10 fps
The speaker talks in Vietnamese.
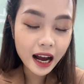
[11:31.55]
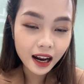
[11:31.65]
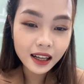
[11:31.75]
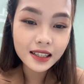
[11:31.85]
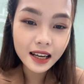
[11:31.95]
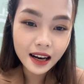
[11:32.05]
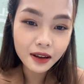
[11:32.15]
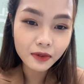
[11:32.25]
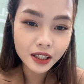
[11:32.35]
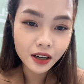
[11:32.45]
khá là xe
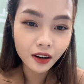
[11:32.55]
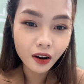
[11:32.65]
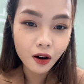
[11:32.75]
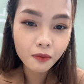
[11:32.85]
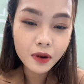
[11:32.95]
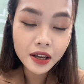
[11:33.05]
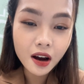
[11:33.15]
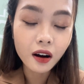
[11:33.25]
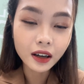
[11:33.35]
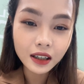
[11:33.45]
lạnh và trường có mưa
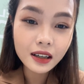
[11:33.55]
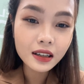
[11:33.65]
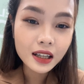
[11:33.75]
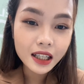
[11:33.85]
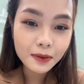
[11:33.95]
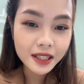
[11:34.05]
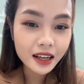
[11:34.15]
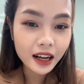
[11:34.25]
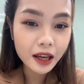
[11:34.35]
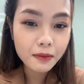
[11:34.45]
nhỏ nữa Nhưng mà
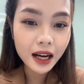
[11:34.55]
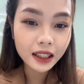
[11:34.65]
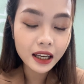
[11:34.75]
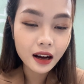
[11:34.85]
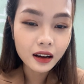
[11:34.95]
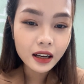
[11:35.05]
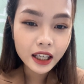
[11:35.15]
sang đến ngày mai thì à,